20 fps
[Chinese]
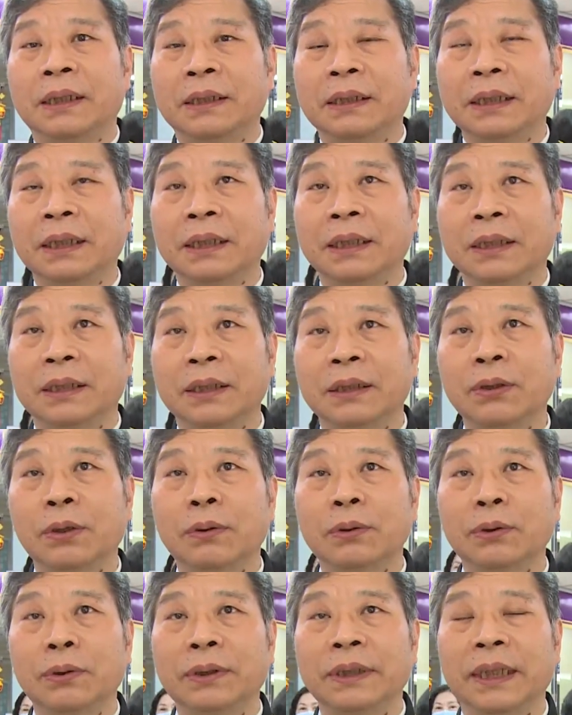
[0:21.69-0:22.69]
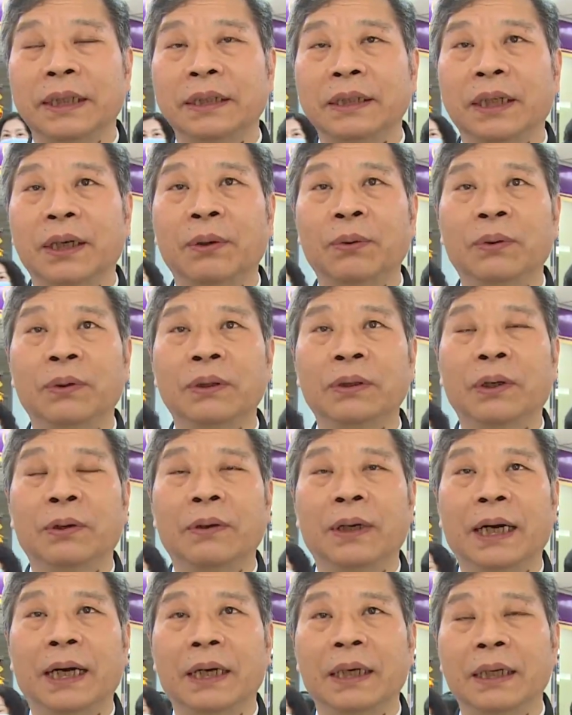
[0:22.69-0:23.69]
这个送春联这个活
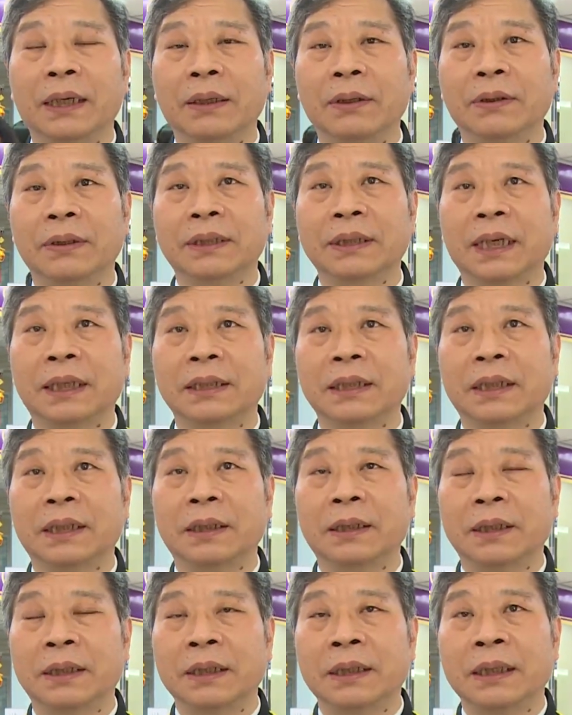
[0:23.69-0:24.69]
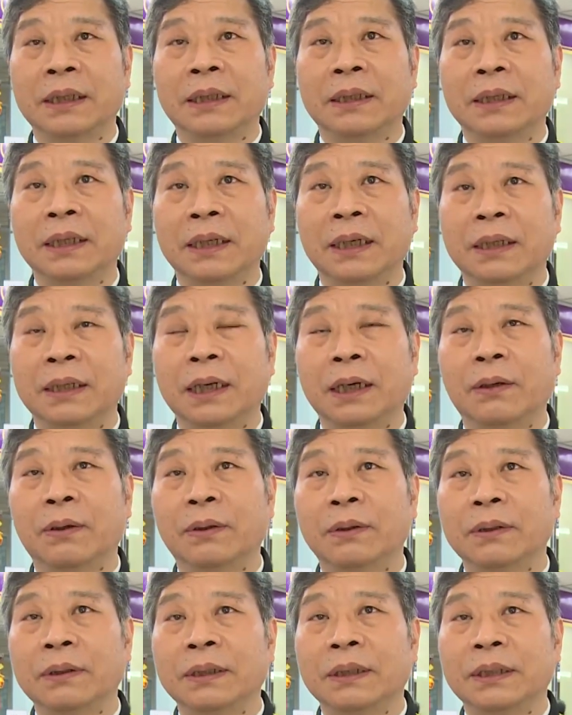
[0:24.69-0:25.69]
动啊，能够在这个热
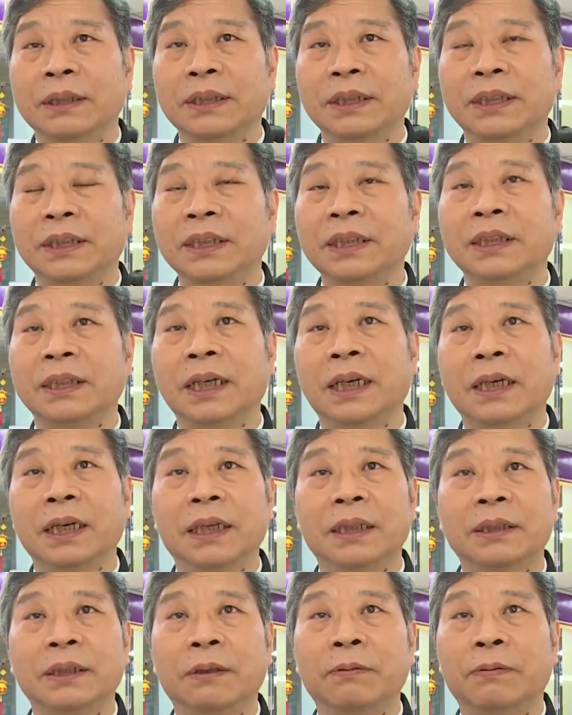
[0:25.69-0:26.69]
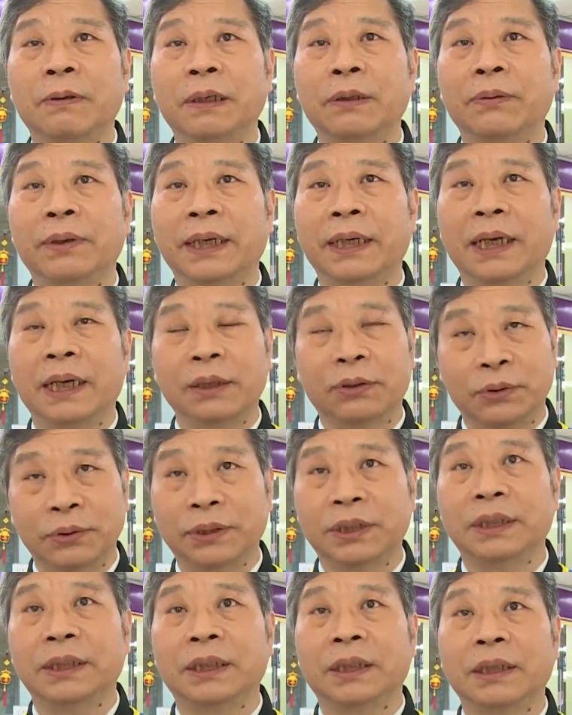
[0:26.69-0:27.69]
闹、喜气洋洋这个氛围来举
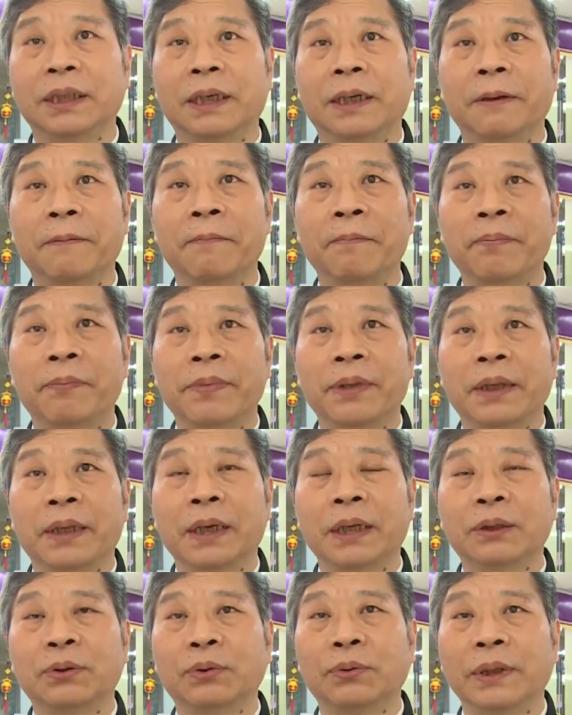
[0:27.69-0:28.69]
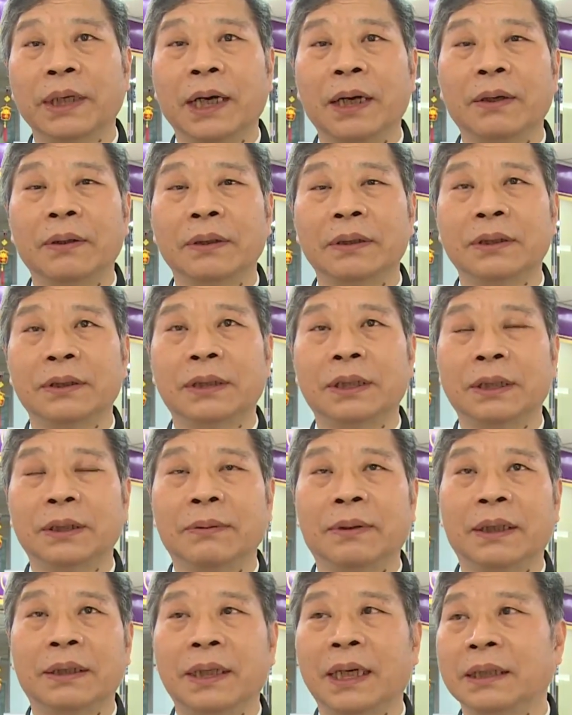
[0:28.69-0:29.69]
行的。那主要是希
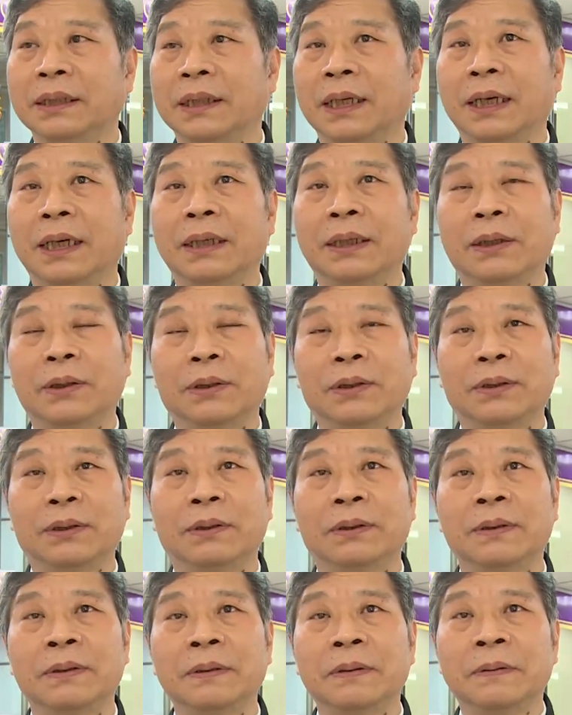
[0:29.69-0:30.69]
望大家能够。